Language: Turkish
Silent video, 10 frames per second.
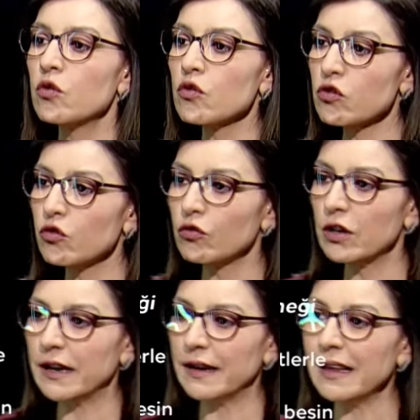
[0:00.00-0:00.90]
kuş
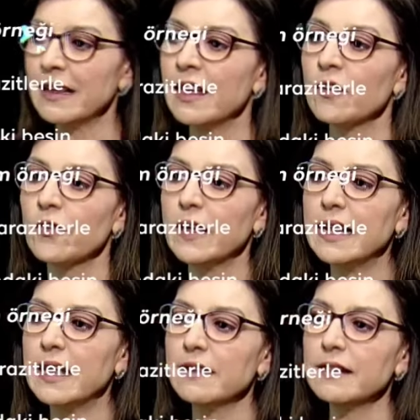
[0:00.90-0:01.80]
türleri
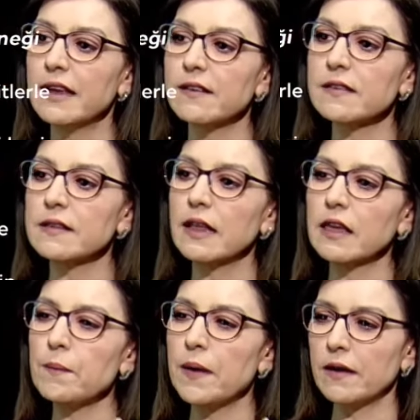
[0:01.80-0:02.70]
fillerin
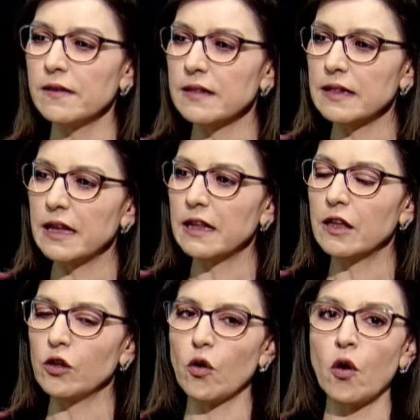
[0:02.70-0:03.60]
derisindeki parazitleri
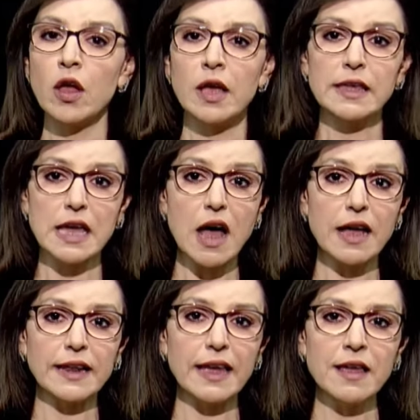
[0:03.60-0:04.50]
yiyor.
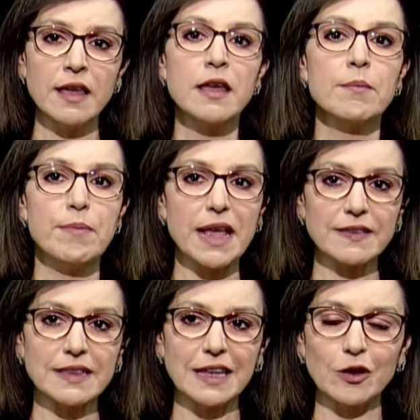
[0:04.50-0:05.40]
Yani
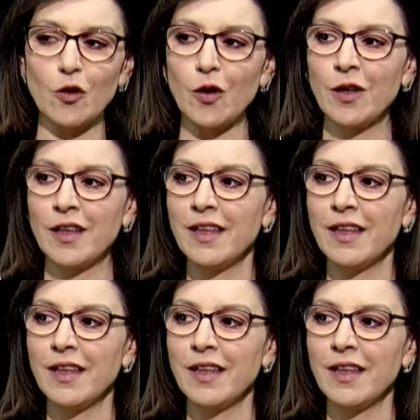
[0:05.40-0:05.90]
besleniyor.